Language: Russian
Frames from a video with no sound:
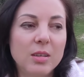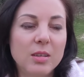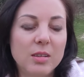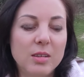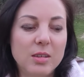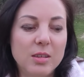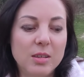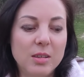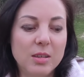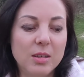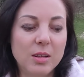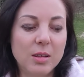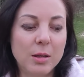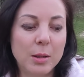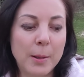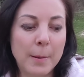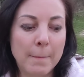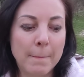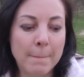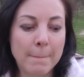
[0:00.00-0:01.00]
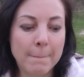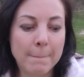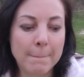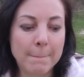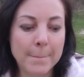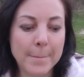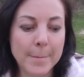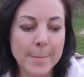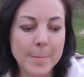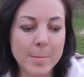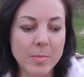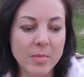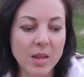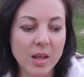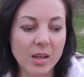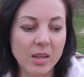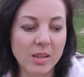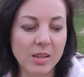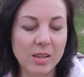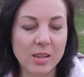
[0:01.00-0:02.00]
И
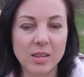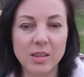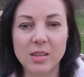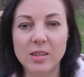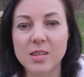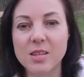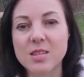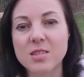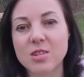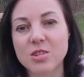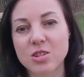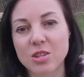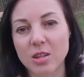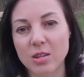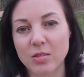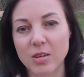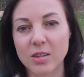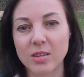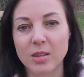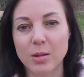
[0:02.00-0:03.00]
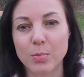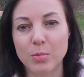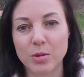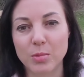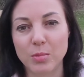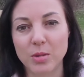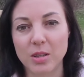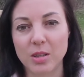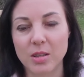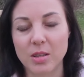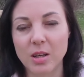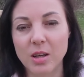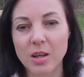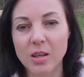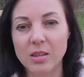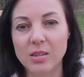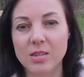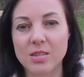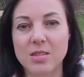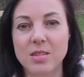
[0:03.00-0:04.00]
или если человек, например,
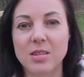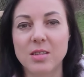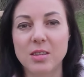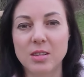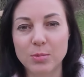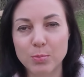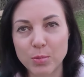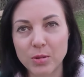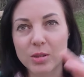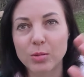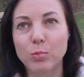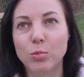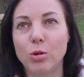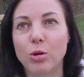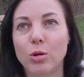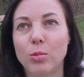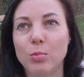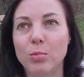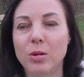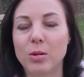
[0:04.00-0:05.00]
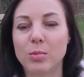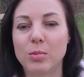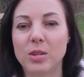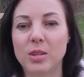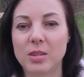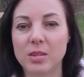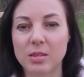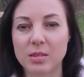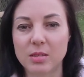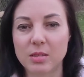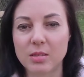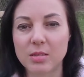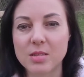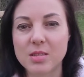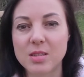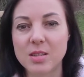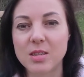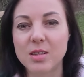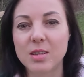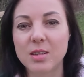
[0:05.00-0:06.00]
сидит под бомбами,
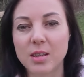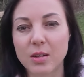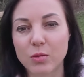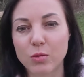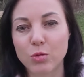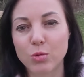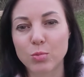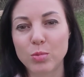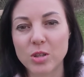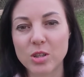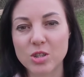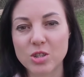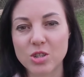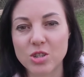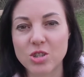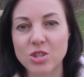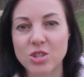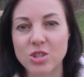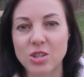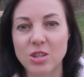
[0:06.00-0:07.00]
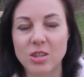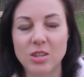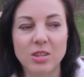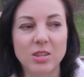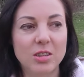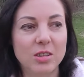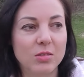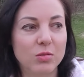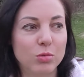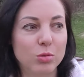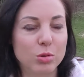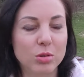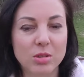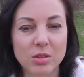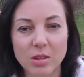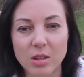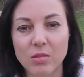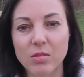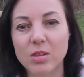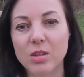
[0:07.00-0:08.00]
сидит там в убежище и вот
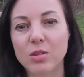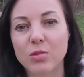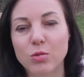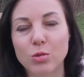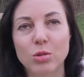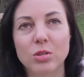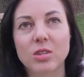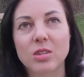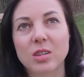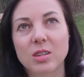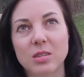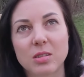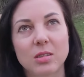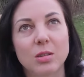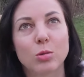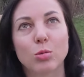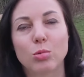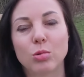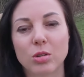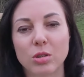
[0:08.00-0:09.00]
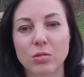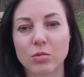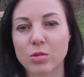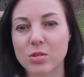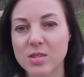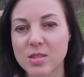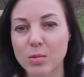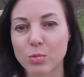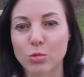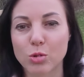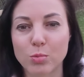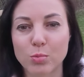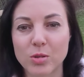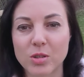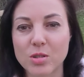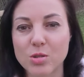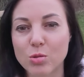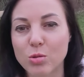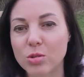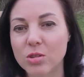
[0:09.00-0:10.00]
говорит, вот такое вот со мной
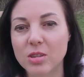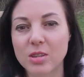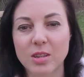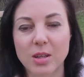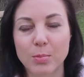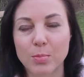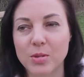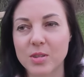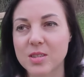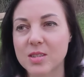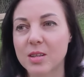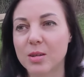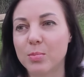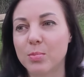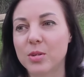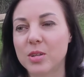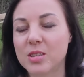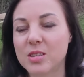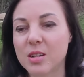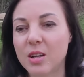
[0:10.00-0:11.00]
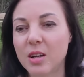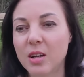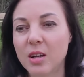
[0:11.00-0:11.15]
происходит, капец, капец.